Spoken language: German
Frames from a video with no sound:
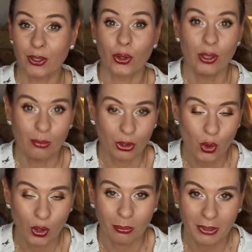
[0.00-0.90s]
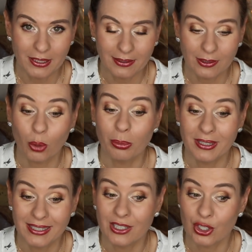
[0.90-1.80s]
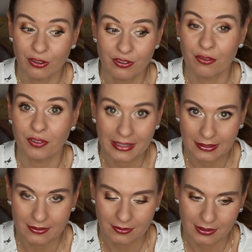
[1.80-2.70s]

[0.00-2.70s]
Ihr könnt mal gucken im Internet, ob ihr die Geschäfte findet.